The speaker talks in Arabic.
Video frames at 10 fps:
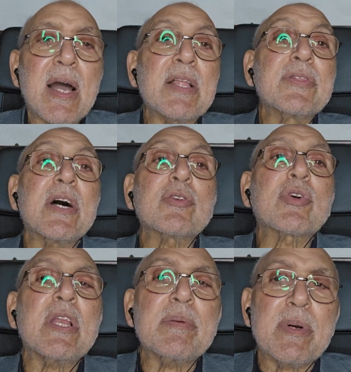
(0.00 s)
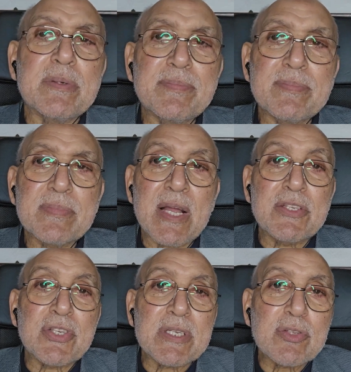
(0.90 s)
النار كلمة
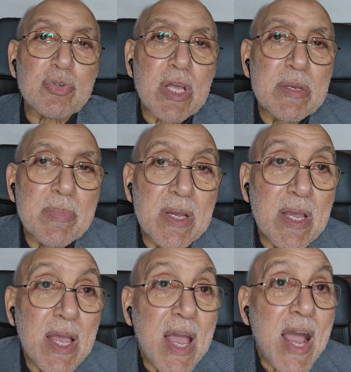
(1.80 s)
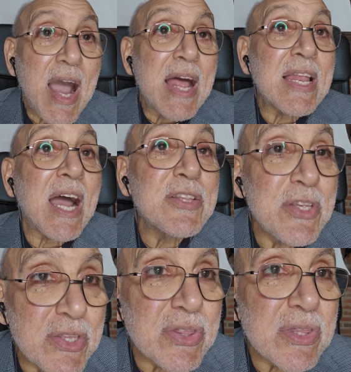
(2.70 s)
الجنة كلمة
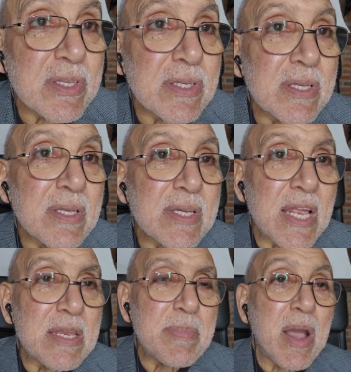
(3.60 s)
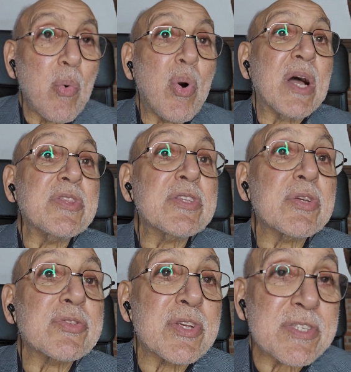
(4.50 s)
الحديث كلمة وحديث
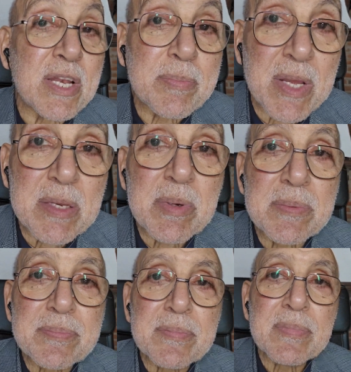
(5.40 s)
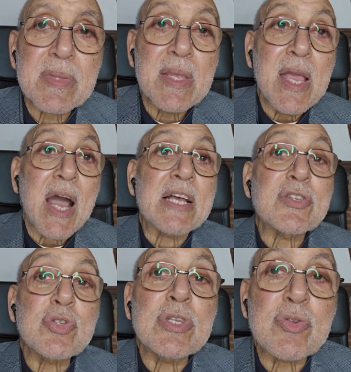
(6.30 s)
الرسول صلى الله عليه وسلم كلمة
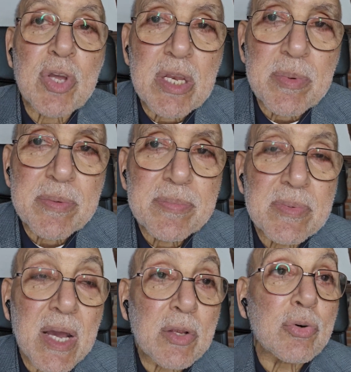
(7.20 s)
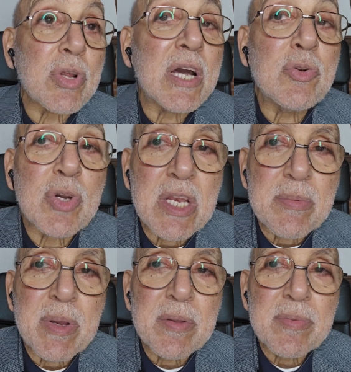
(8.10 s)
السنة كلمة القرآن
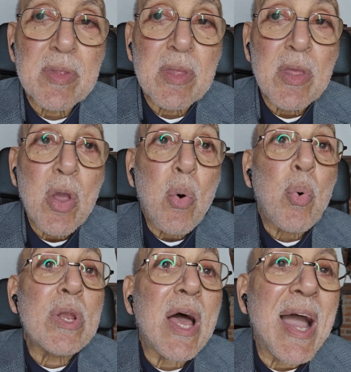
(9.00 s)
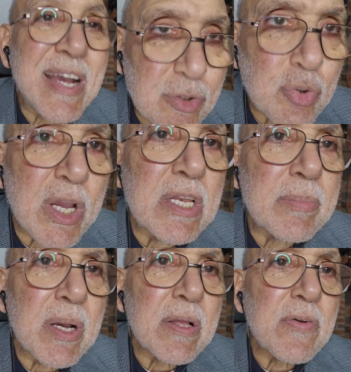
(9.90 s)
كلمة والعهد
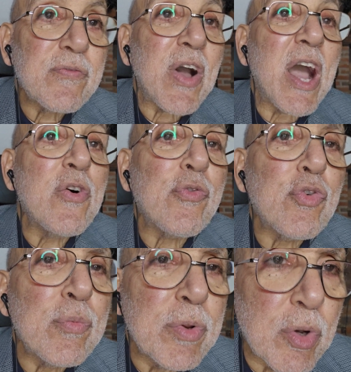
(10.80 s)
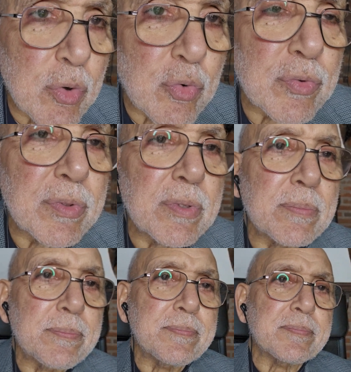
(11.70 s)
كلمة فأوفوا بالعهود
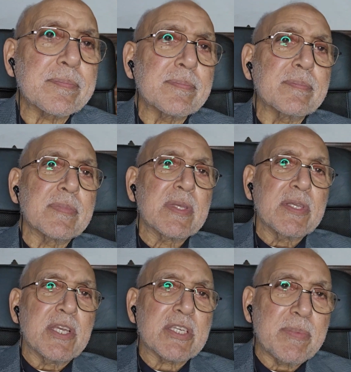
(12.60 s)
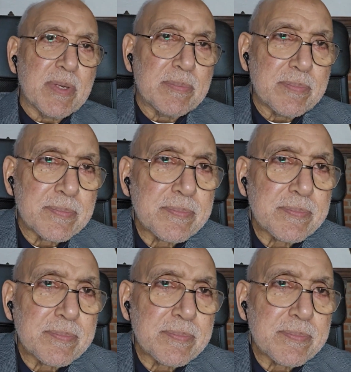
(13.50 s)
يا شباب